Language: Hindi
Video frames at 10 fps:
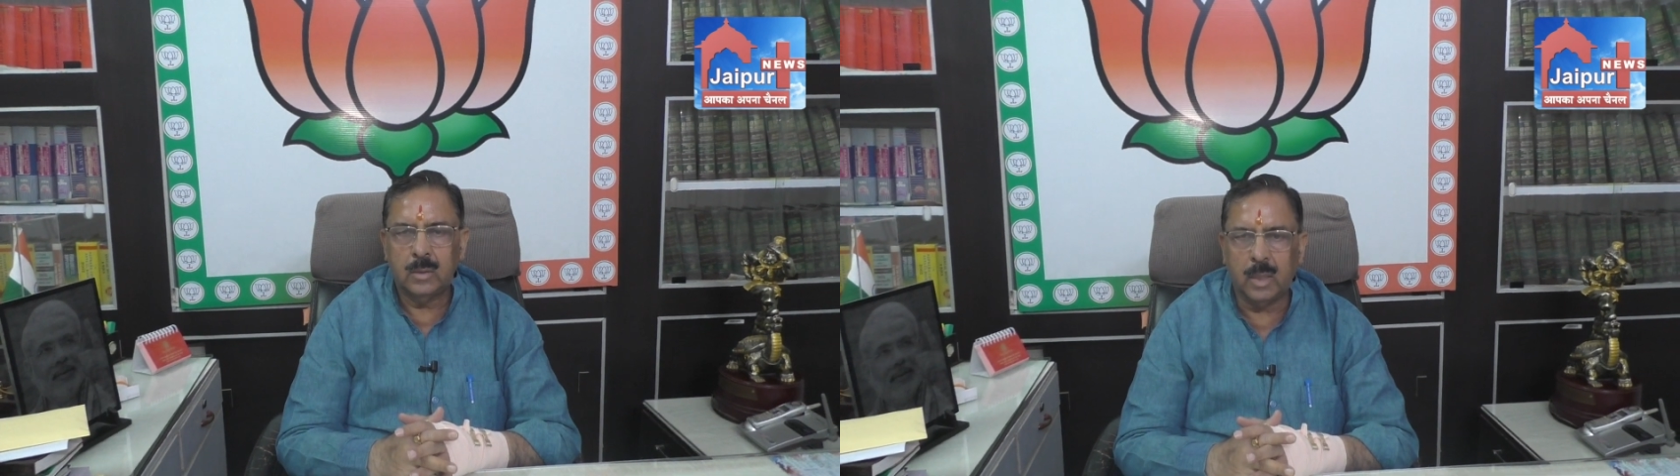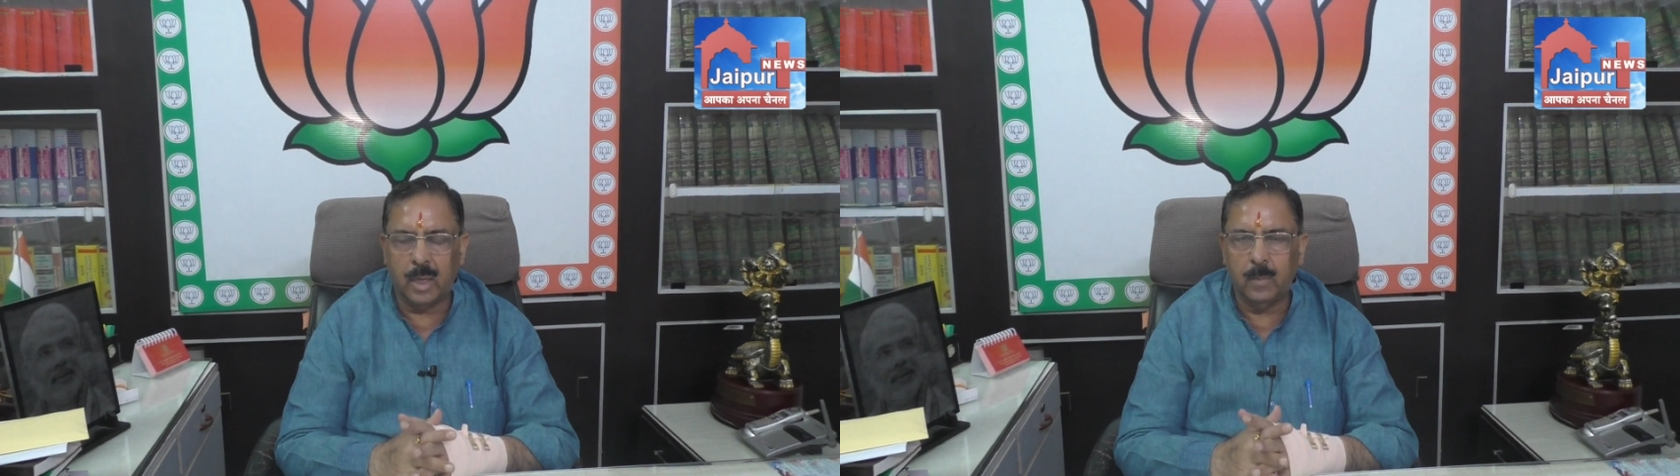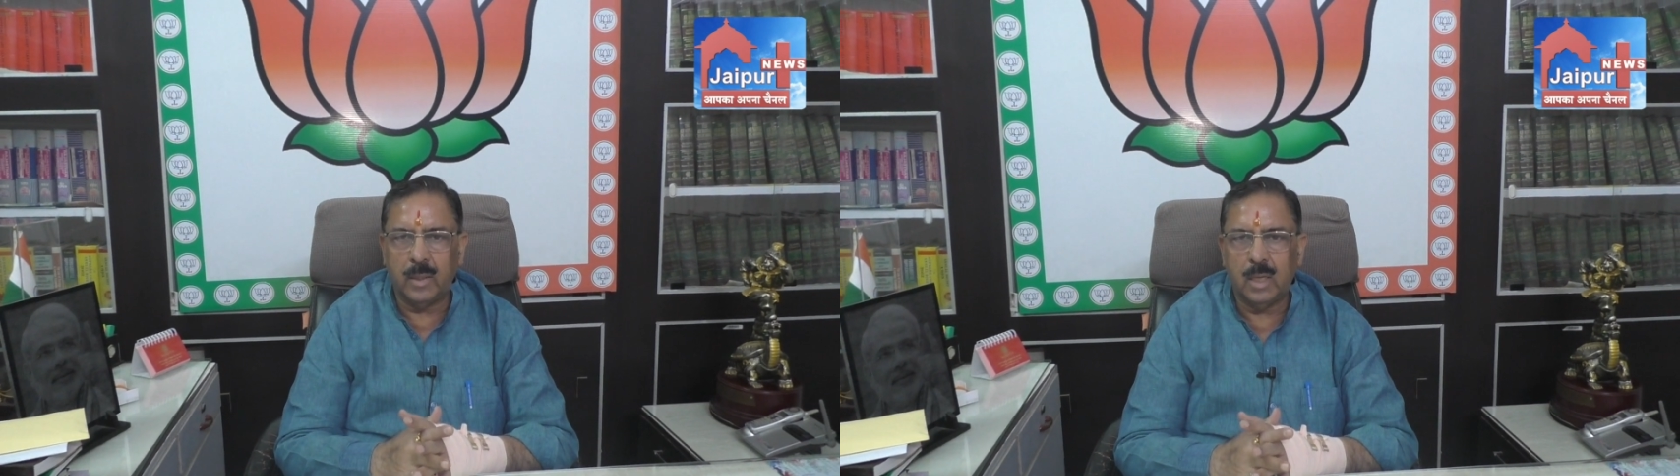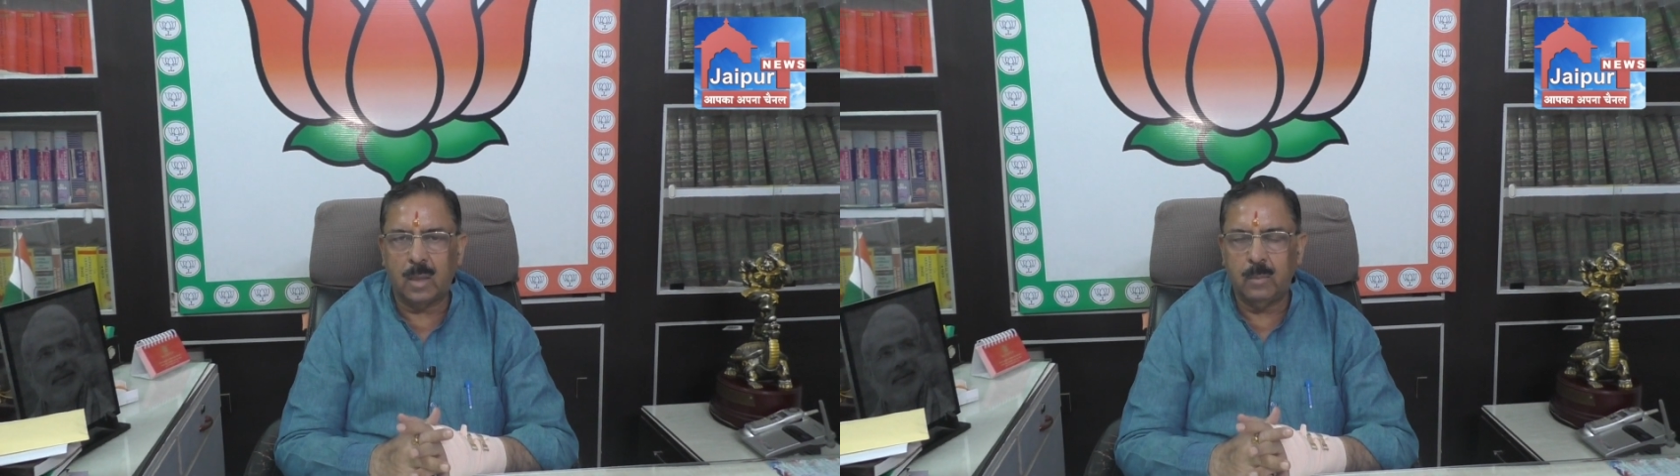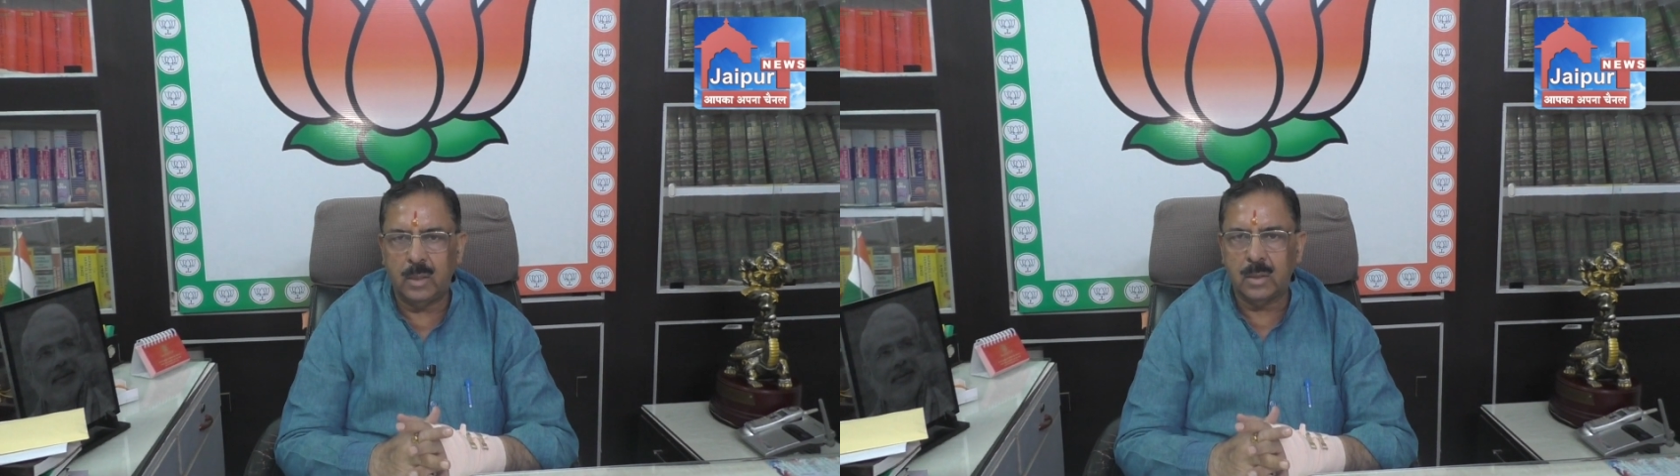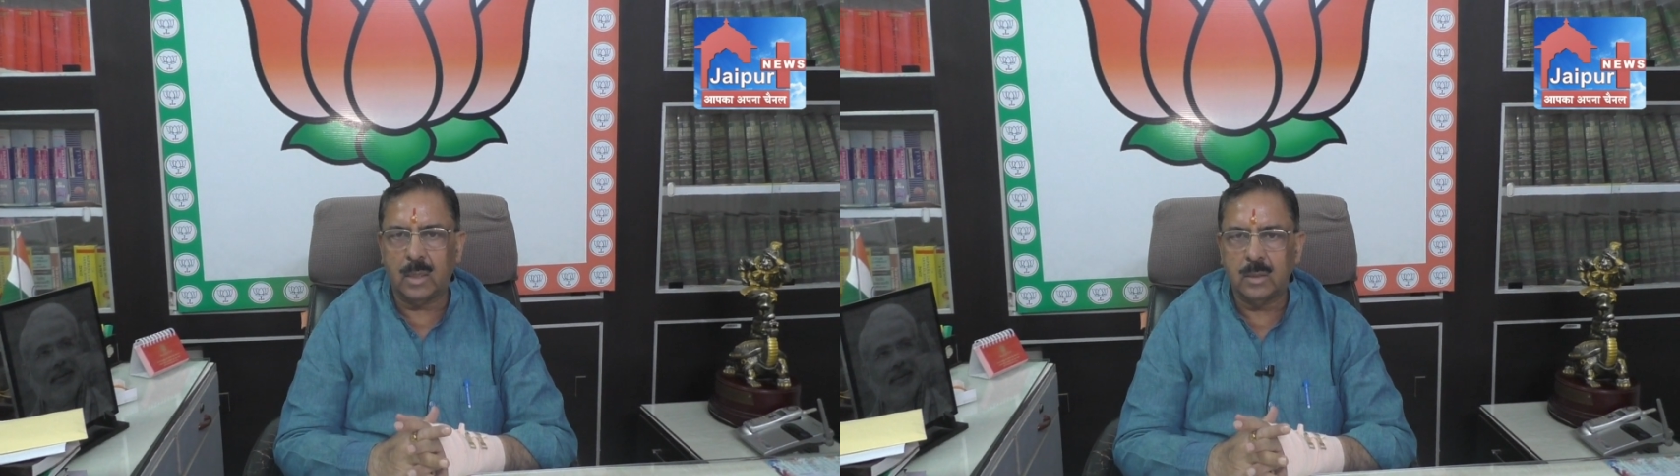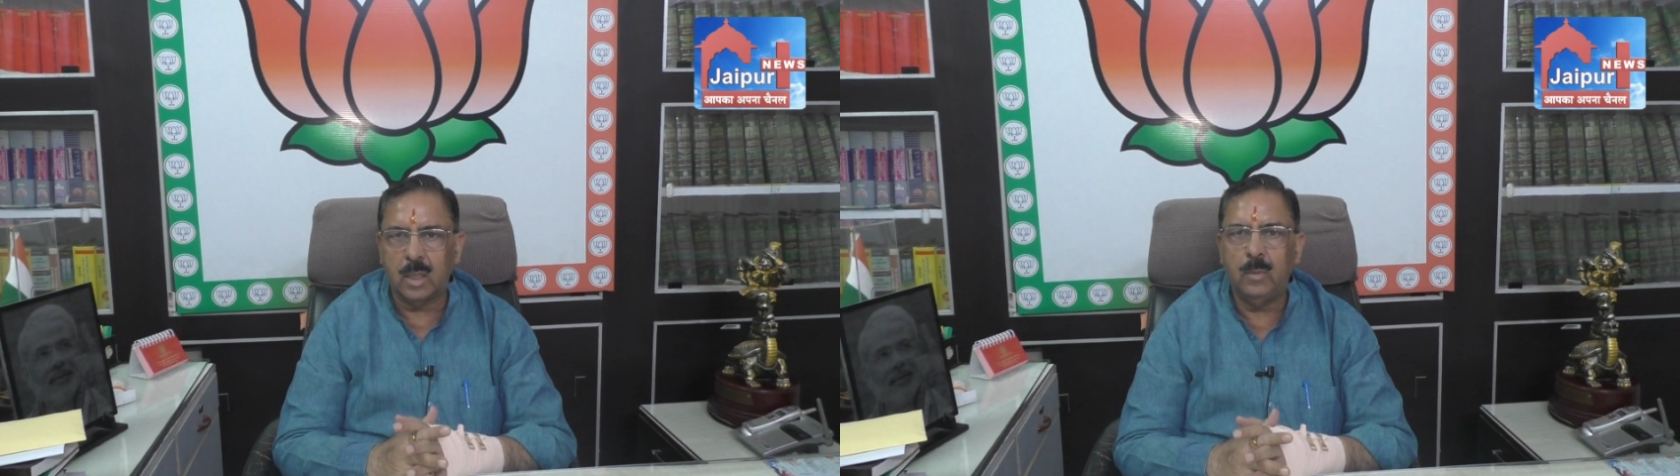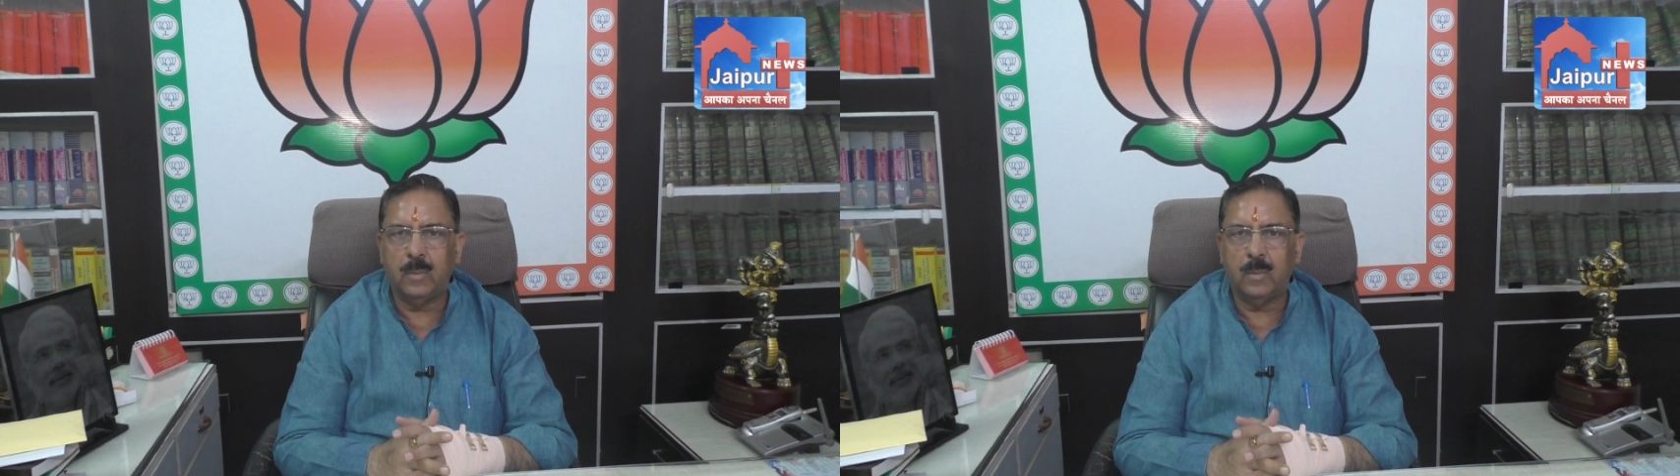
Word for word: सारे बाजार में इसका असर